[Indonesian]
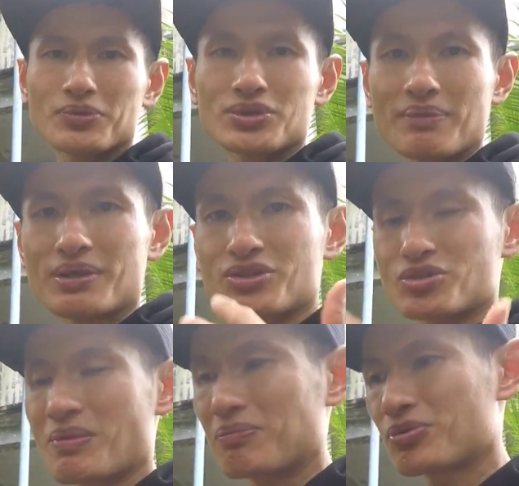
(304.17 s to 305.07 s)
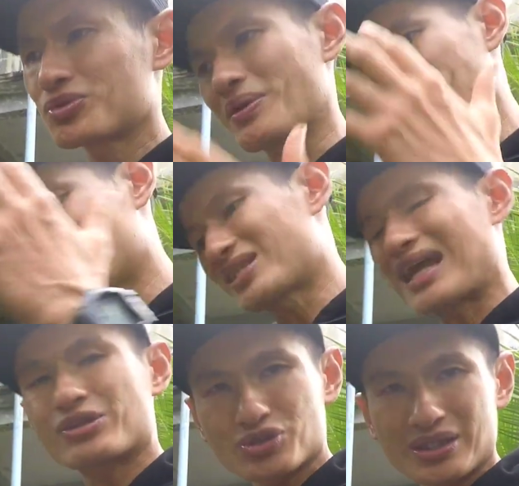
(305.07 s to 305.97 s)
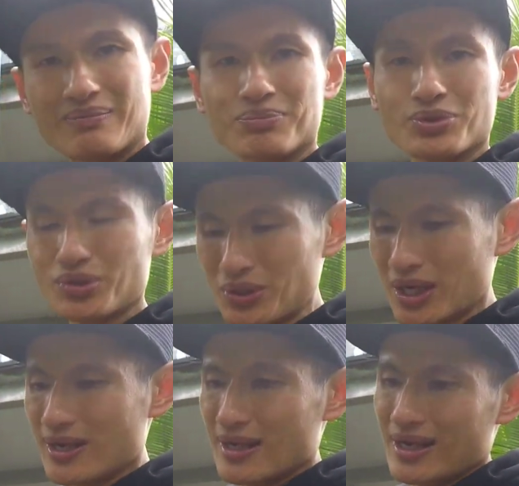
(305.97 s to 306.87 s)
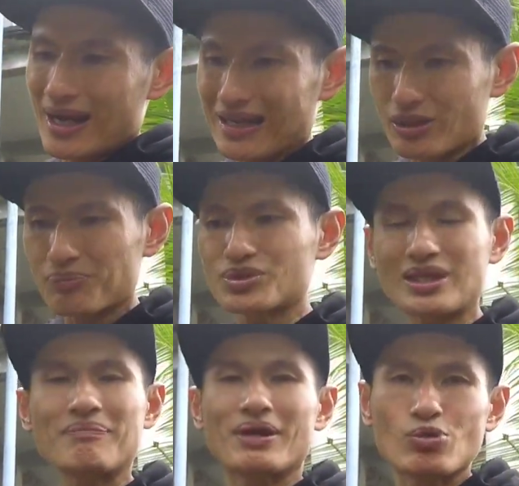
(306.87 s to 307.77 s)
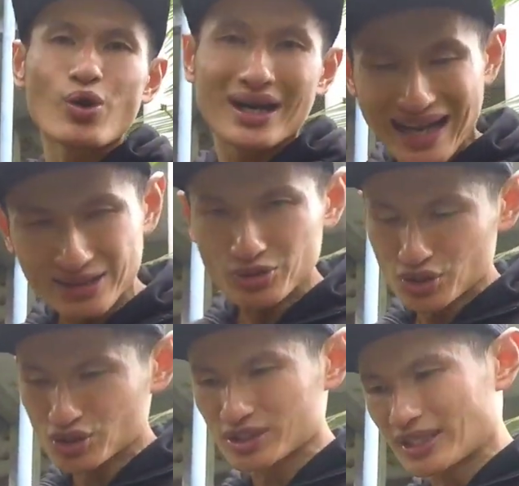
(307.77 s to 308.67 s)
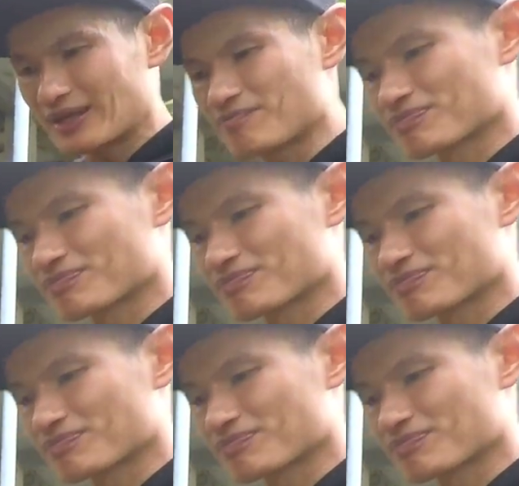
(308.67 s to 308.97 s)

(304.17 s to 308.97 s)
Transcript: sampai 150 sampai 160 ataupun sampai 200 ya.